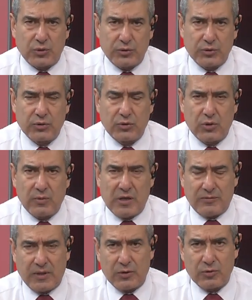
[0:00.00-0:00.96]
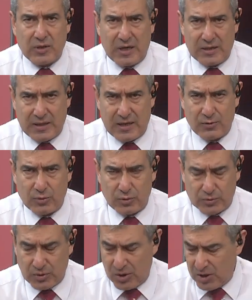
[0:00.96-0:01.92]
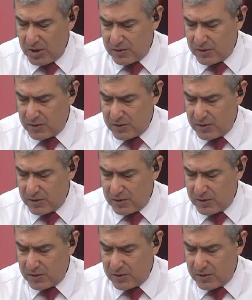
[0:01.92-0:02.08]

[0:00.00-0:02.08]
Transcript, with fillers: oldu Ömer Faruk Gergerlioğlu.